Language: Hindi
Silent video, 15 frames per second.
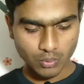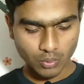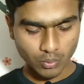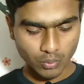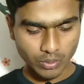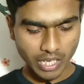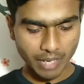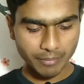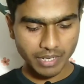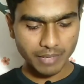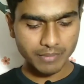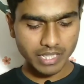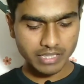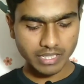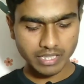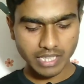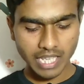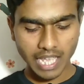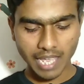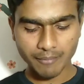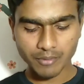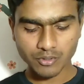तो यहाँ पर आप देख सकते
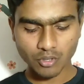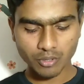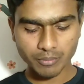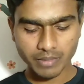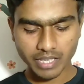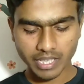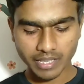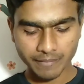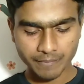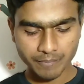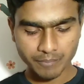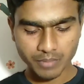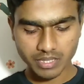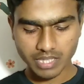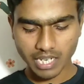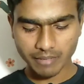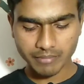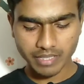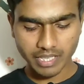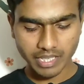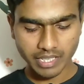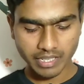हैं अमेज़ोन भी है मित्रा
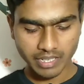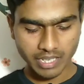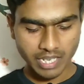भी है